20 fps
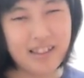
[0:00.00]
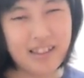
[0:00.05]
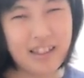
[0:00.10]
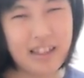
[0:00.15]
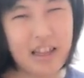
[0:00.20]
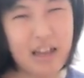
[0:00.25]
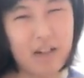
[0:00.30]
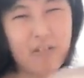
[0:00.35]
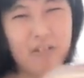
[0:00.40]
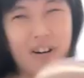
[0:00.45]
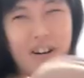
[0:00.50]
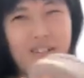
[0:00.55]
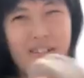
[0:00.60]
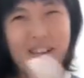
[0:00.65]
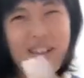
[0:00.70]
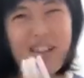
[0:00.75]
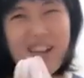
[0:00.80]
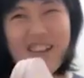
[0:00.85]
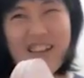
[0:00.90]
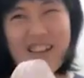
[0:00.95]
いやこれは
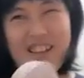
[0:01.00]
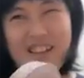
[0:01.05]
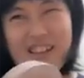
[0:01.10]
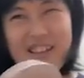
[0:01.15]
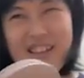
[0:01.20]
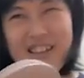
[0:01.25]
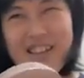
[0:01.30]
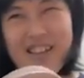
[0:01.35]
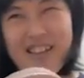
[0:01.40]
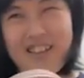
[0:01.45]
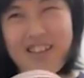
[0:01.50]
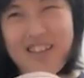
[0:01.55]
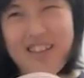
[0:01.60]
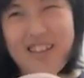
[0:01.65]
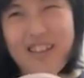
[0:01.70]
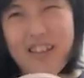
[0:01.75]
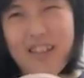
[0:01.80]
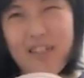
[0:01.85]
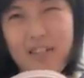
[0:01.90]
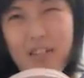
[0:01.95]
ね
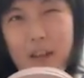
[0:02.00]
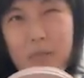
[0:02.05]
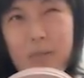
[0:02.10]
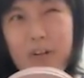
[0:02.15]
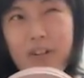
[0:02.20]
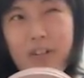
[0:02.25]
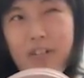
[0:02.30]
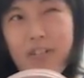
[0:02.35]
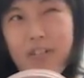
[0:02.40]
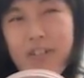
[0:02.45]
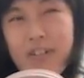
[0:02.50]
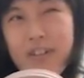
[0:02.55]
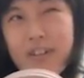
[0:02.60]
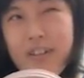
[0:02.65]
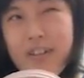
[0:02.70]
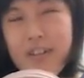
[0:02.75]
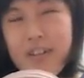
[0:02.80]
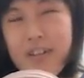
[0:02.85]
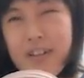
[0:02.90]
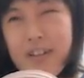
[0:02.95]
それも
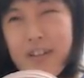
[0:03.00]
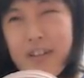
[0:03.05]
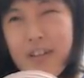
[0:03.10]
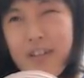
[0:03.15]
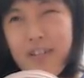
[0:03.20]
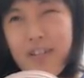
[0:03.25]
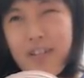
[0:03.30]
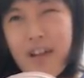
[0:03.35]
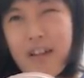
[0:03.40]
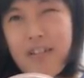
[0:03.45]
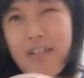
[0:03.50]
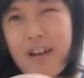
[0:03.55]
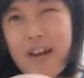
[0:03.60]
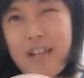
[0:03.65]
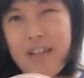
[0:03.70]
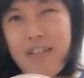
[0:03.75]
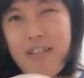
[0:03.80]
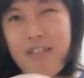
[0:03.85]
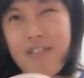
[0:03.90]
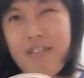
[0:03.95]

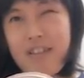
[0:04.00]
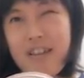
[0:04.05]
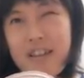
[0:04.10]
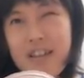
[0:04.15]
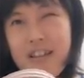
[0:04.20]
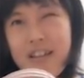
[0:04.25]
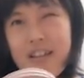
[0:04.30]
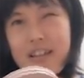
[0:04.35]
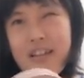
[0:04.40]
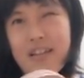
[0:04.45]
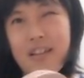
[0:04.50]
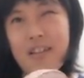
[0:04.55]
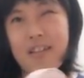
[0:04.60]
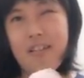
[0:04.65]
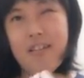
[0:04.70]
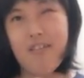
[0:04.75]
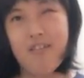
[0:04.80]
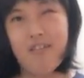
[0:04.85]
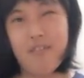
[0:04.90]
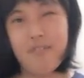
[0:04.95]
980円だったんで
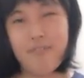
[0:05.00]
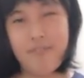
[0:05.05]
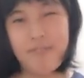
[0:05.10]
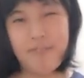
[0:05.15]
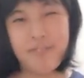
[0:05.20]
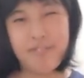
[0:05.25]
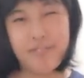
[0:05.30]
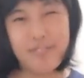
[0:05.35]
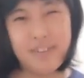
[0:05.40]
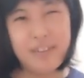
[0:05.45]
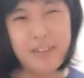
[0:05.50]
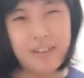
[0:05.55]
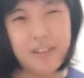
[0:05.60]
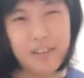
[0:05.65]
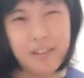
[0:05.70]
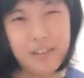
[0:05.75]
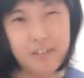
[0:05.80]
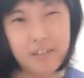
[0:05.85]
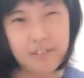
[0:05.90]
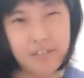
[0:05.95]
すよ
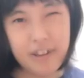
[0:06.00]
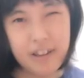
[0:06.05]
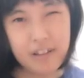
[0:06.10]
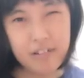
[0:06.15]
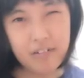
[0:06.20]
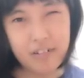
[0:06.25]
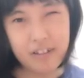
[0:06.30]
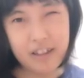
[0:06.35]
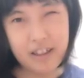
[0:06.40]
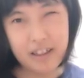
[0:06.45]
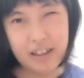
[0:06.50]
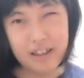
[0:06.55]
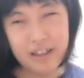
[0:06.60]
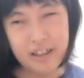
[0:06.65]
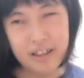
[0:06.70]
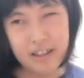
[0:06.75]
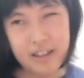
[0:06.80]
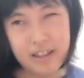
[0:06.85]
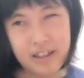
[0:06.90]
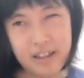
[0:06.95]
スイートで
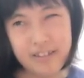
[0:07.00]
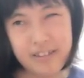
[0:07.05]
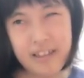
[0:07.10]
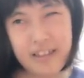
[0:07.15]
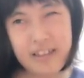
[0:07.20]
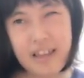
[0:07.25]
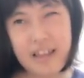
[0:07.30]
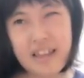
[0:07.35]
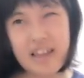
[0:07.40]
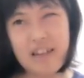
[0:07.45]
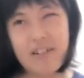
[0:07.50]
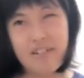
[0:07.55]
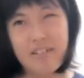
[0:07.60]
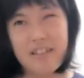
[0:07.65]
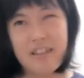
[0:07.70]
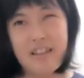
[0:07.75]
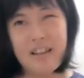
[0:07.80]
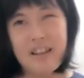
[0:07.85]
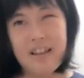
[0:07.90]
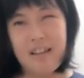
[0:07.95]
1,000円切るっ
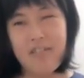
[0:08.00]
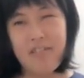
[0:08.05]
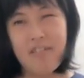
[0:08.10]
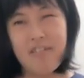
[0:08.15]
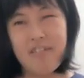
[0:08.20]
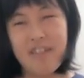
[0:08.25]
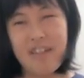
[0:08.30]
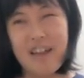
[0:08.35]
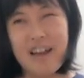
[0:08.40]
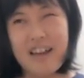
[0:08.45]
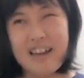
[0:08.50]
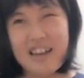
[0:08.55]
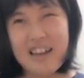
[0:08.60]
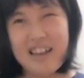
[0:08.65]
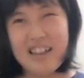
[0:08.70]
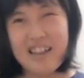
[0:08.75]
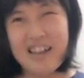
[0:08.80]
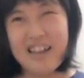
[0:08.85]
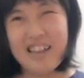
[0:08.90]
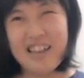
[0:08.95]
て正直ありえ
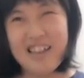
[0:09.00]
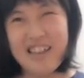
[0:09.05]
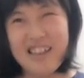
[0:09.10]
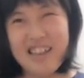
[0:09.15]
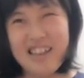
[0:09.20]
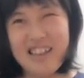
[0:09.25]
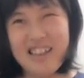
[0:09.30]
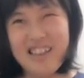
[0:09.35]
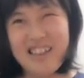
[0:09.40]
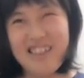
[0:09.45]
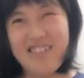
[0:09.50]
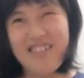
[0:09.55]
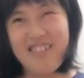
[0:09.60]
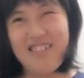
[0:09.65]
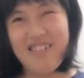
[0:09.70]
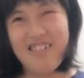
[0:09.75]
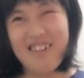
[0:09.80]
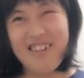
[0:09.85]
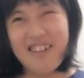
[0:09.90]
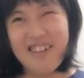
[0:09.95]
ないんです
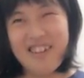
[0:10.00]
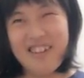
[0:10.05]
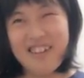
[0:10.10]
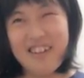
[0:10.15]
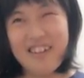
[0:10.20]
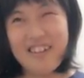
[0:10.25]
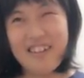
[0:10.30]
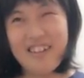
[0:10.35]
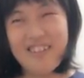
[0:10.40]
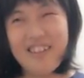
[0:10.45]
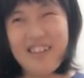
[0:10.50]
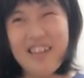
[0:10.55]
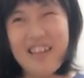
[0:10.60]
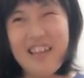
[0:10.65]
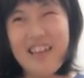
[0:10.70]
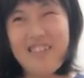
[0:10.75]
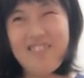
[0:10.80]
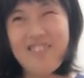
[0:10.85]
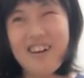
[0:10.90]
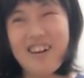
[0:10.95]
よ。だいたい1,000
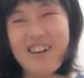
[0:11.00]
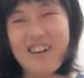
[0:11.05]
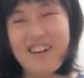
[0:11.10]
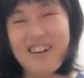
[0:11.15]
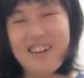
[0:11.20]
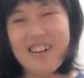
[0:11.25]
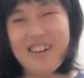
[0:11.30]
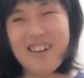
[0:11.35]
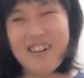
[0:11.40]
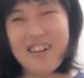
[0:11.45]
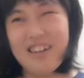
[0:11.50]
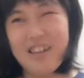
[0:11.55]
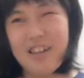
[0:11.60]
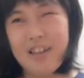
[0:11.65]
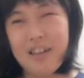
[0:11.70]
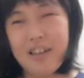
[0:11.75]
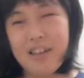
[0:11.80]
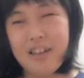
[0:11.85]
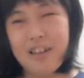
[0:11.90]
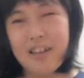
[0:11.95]
円は
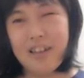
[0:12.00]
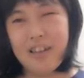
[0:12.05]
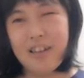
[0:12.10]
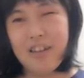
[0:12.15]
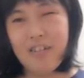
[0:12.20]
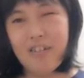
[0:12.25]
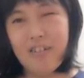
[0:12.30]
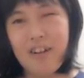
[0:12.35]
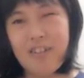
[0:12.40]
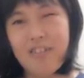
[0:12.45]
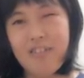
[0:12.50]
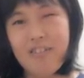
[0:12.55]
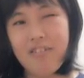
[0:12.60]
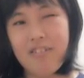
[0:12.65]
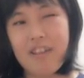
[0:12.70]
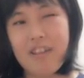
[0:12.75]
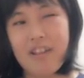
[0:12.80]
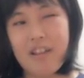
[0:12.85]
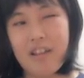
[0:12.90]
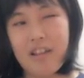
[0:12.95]
超えるの
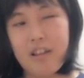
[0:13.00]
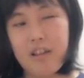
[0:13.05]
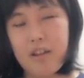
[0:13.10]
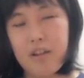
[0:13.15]
で